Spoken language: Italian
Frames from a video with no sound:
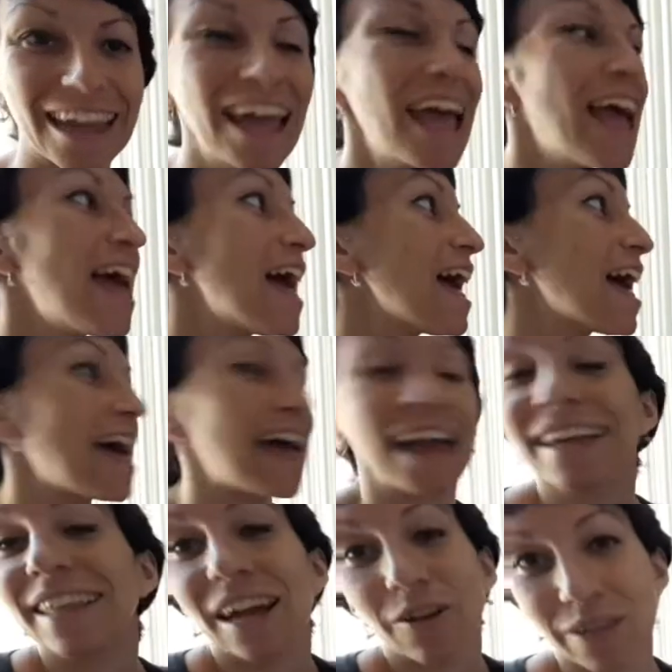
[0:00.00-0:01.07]
Eh,
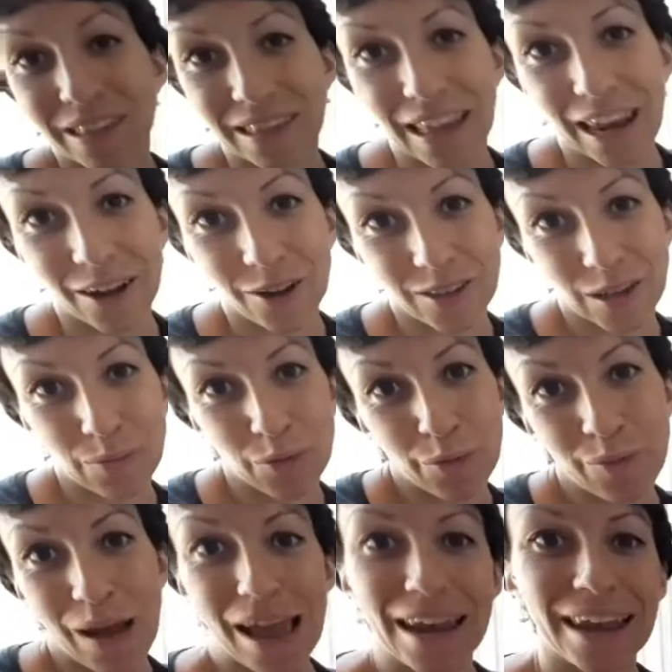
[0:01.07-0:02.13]
ed è questa la cosa più
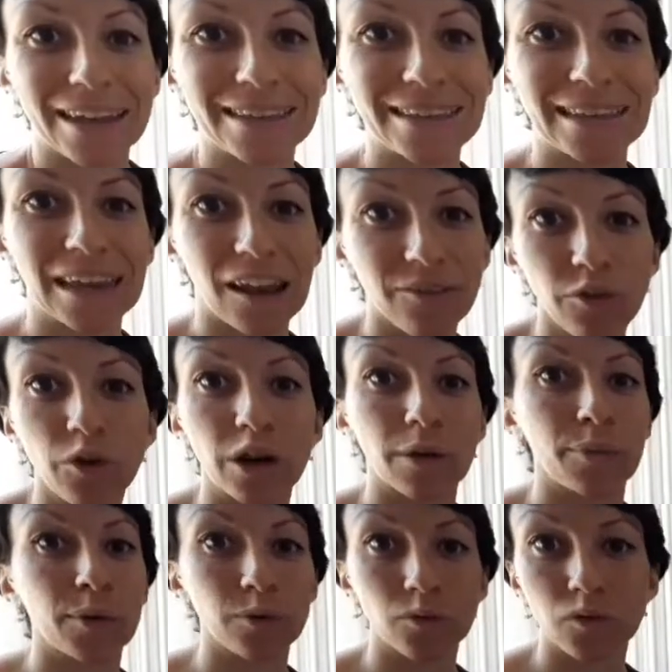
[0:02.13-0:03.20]
bella, si lavora
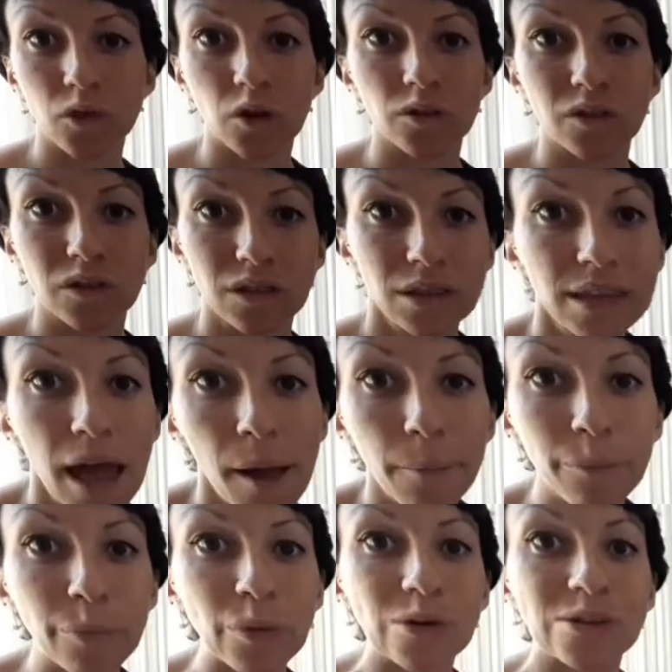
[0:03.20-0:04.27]
per un tot di
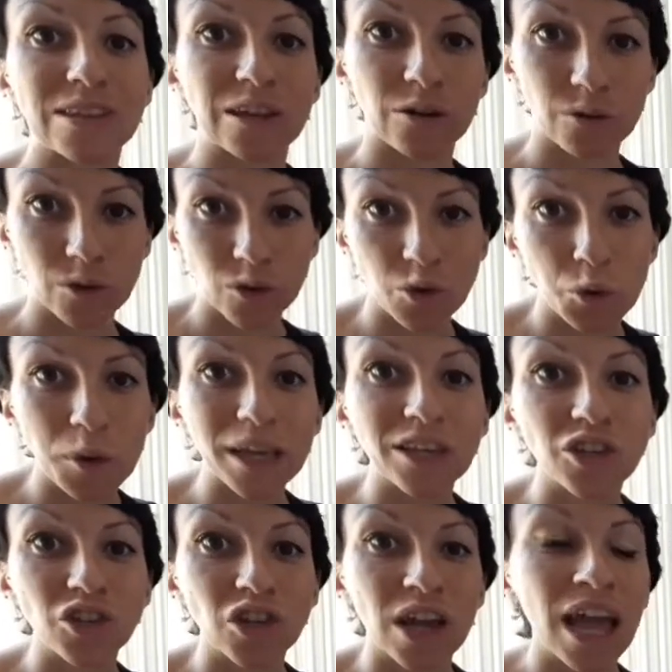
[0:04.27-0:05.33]
tempo, si
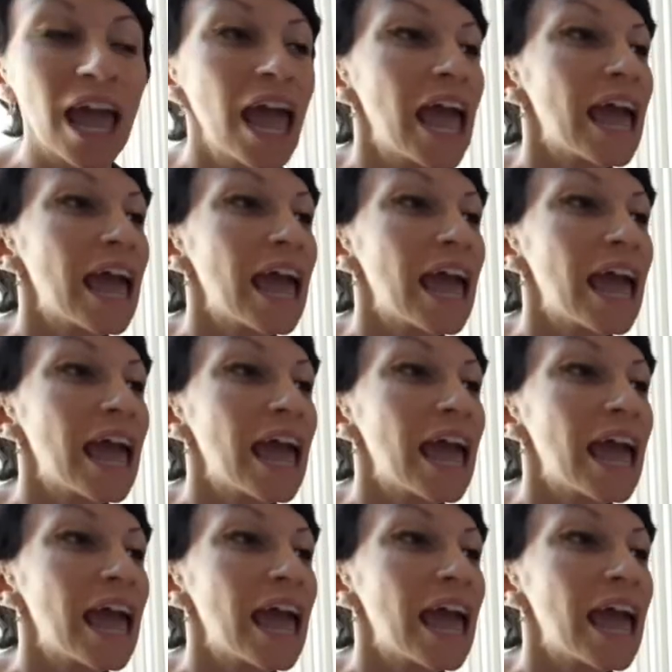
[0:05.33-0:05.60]
costruisce